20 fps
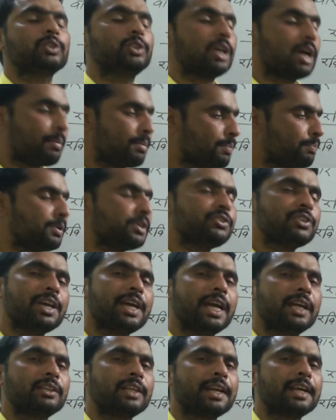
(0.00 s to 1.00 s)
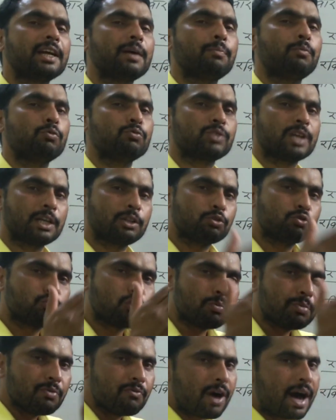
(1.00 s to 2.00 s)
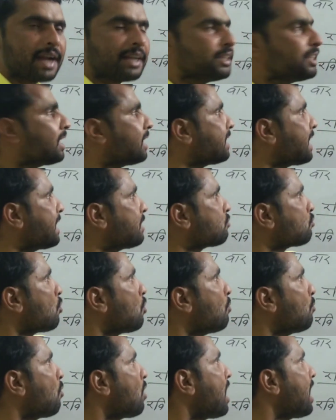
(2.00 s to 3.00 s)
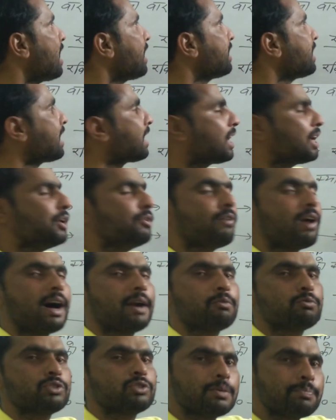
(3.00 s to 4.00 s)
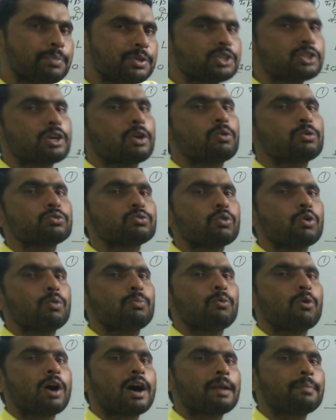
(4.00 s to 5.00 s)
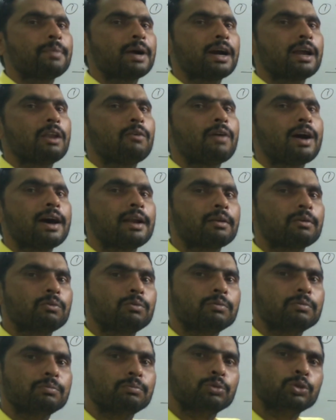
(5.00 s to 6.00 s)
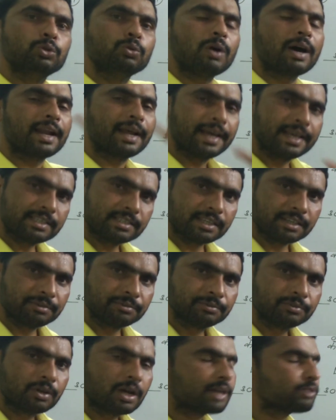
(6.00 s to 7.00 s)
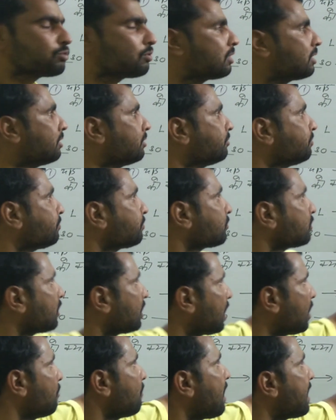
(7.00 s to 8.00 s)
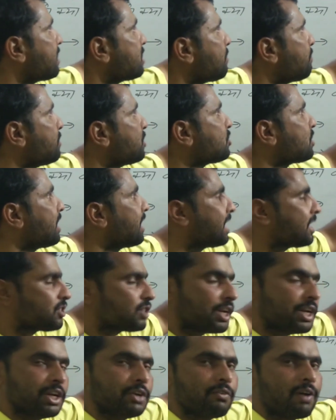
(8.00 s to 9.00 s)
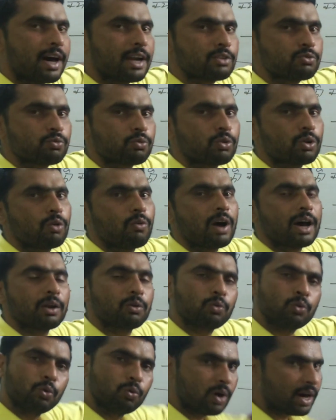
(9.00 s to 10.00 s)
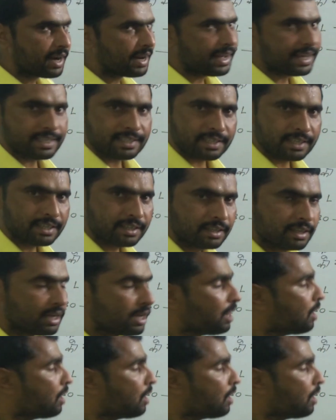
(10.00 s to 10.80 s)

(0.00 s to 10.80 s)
कि हमें पीछे एक तारीख का पूछ रहा है तो जो भी वार दिया जाए सोमवार या रविवार उससे पीछे चलो सोमवार मंगलवार बुधवार ऐसे सॉरी रविवार से पीछे चलेंगे शनिवार शुक्रवार गुरुवार ऐसे